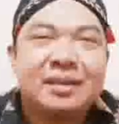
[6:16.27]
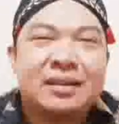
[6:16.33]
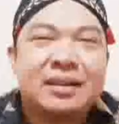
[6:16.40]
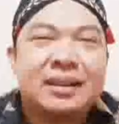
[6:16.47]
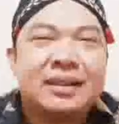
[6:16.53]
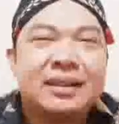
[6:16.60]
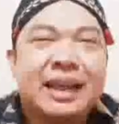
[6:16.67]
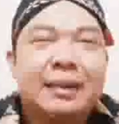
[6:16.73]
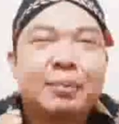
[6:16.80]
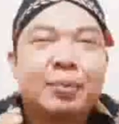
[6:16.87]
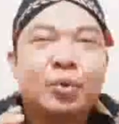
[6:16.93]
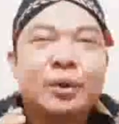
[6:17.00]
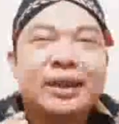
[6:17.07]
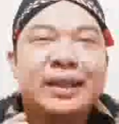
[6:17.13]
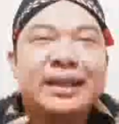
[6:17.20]
yang
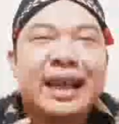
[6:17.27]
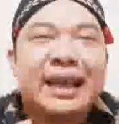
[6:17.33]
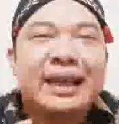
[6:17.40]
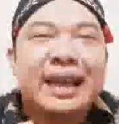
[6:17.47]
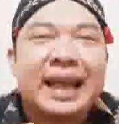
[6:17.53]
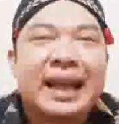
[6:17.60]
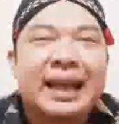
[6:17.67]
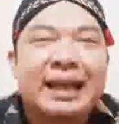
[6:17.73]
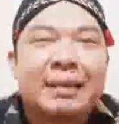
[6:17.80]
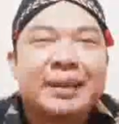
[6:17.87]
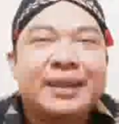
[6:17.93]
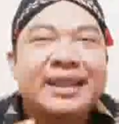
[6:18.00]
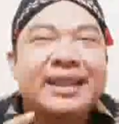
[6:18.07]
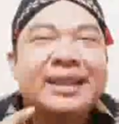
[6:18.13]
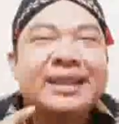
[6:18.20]
mungkin Anda
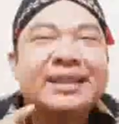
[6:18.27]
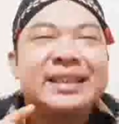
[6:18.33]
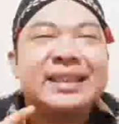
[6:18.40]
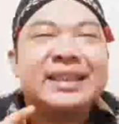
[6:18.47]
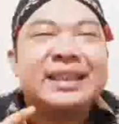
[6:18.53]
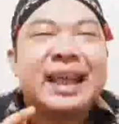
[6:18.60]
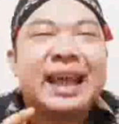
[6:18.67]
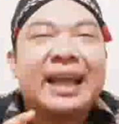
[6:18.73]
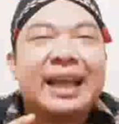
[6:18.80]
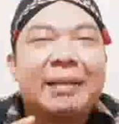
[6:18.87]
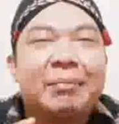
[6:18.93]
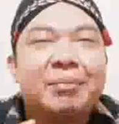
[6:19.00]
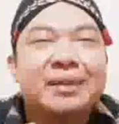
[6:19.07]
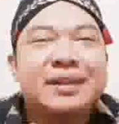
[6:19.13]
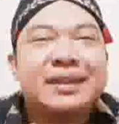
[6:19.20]
alami di
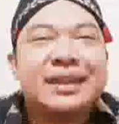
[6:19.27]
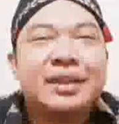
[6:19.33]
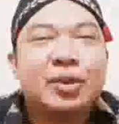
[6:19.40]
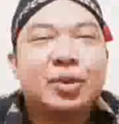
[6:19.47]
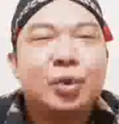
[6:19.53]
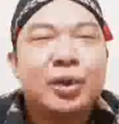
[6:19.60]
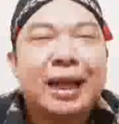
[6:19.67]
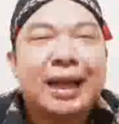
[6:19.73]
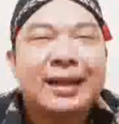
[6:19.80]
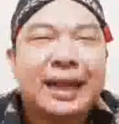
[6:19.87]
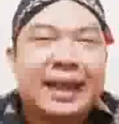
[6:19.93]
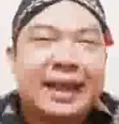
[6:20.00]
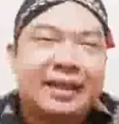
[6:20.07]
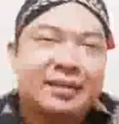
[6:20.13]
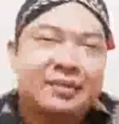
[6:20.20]
dalam tidur
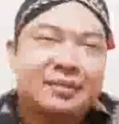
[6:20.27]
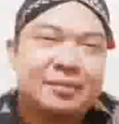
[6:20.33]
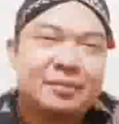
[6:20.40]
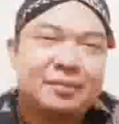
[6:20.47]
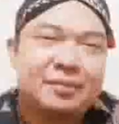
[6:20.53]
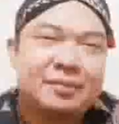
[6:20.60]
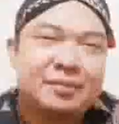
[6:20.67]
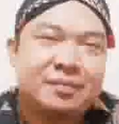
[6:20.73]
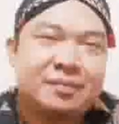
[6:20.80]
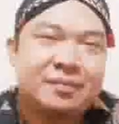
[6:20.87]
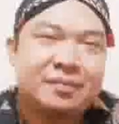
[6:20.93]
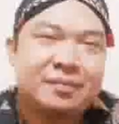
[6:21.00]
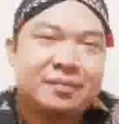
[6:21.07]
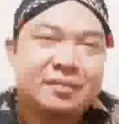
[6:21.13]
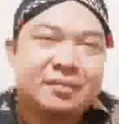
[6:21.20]
Anda.
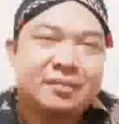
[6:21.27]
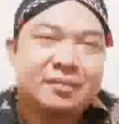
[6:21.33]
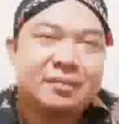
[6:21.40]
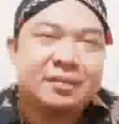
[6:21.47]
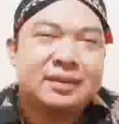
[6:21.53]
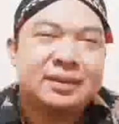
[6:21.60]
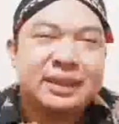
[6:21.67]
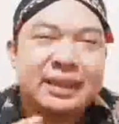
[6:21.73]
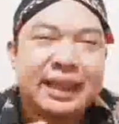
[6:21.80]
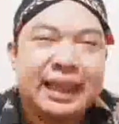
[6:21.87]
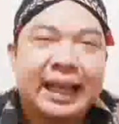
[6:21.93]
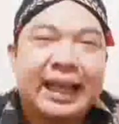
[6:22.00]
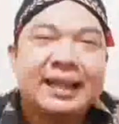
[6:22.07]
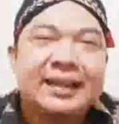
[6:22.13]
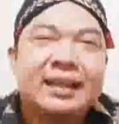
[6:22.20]

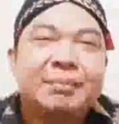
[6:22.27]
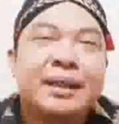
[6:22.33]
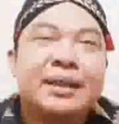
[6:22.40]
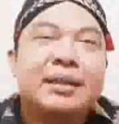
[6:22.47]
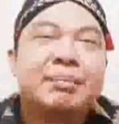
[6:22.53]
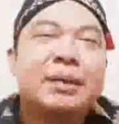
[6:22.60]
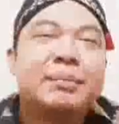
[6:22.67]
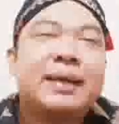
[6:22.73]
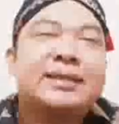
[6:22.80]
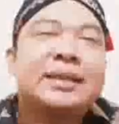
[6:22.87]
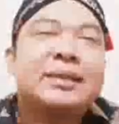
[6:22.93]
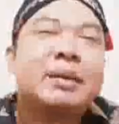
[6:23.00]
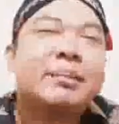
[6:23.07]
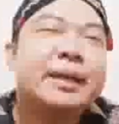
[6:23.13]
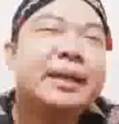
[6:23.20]
Jika teman-teman
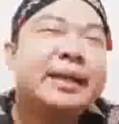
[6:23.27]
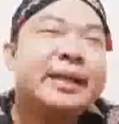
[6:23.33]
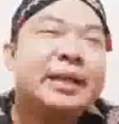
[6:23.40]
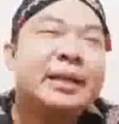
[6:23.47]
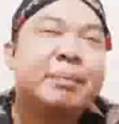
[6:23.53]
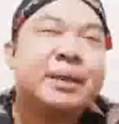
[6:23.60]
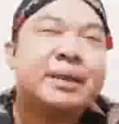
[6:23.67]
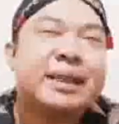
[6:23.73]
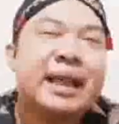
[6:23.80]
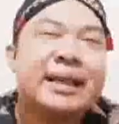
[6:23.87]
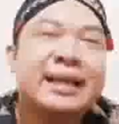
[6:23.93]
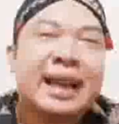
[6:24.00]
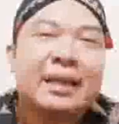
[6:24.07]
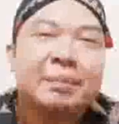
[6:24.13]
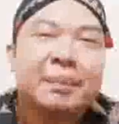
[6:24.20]
masih memiliki
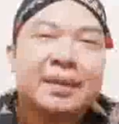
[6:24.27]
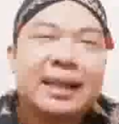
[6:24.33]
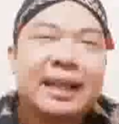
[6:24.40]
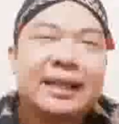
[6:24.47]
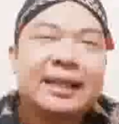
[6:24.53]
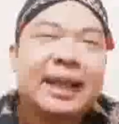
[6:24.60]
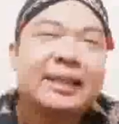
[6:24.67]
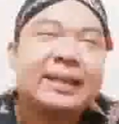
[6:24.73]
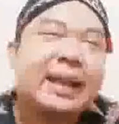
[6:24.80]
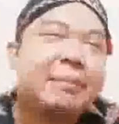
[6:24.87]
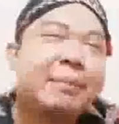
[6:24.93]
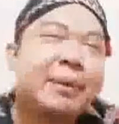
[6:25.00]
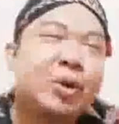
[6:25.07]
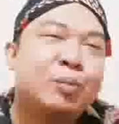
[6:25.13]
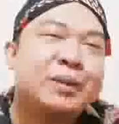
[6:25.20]
pertanyaan-pertanyaan yang
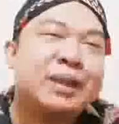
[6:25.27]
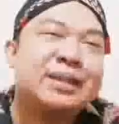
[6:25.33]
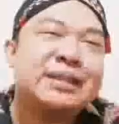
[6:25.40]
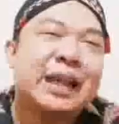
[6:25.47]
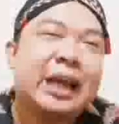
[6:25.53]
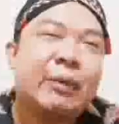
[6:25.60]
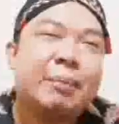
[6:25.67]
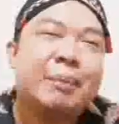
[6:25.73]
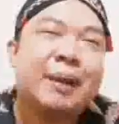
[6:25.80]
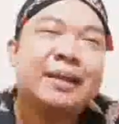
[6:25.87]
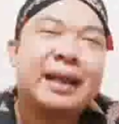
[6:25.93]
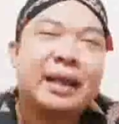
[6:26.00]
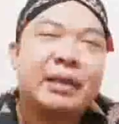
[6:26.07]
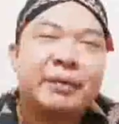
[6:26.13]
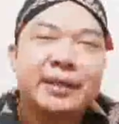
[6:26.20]
belum terjawab
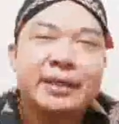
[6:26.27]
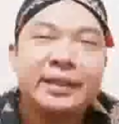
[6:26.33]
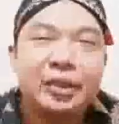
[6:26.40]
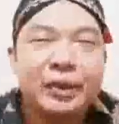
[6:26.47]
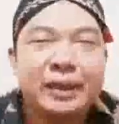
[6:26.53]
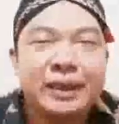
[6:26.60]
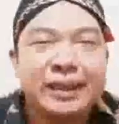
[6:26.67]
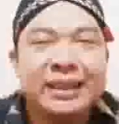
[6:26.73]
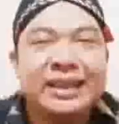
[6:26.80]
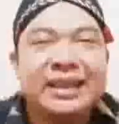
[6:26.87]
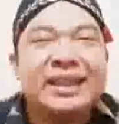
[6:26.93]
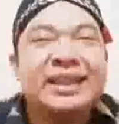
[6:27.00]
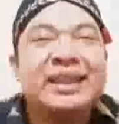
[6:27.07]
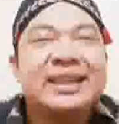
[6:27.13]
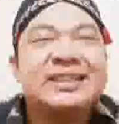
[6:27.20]
pada video ini,
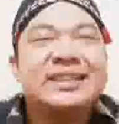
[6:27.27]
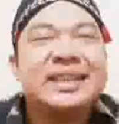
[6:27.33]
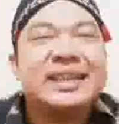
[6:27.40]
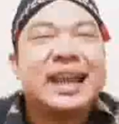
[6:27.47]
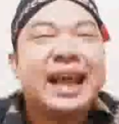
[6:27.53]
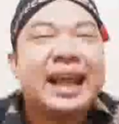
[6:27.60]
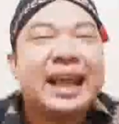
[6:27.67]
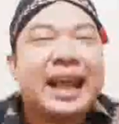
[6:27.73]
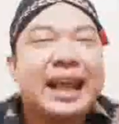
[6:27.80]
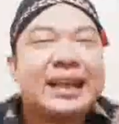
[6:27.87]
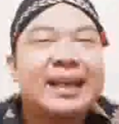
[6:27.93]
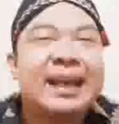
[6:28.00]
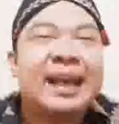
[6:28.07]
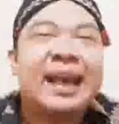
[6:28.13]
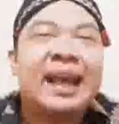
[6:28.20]

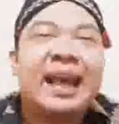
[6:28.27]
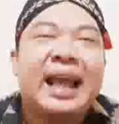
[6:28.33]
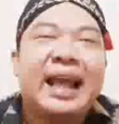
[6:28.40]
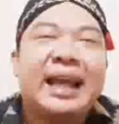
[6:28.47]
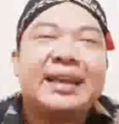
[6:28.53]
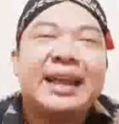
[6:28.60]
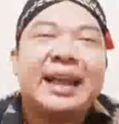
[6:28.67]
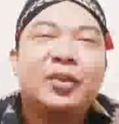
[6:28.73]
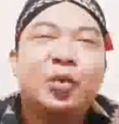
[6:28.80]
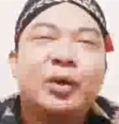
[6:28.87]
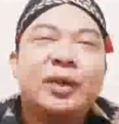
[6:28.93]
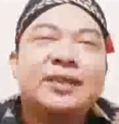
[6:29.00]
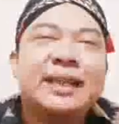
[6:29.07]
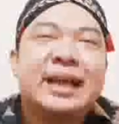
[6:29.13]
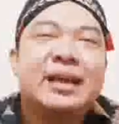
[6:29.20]
silahkan anda
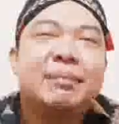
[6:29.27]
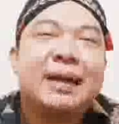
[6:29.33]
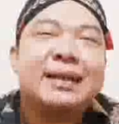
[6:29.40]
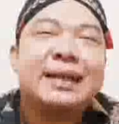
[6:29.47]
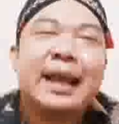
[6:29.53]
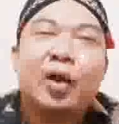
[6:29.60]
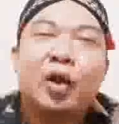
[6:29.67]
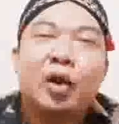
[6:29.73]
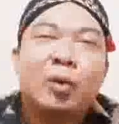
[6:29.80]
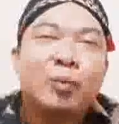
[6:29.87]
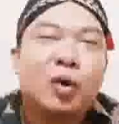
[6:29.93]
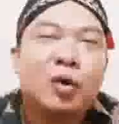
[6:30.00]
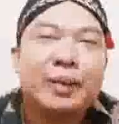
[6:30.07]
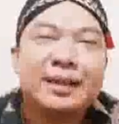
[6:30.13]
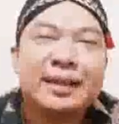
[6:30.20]
tuliskan pada
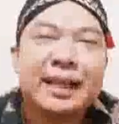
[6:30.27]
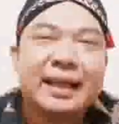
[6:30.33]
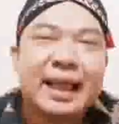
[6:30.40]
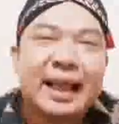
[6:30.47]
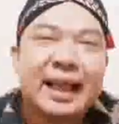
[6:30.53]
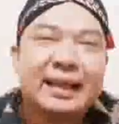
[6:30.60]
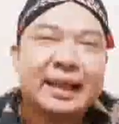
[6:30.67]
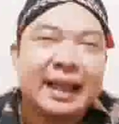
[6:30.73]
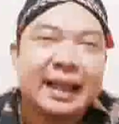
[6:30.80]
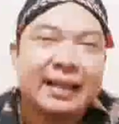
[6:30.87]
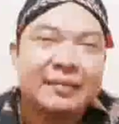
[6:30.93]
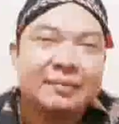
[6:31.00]
kolom komentar yang ada,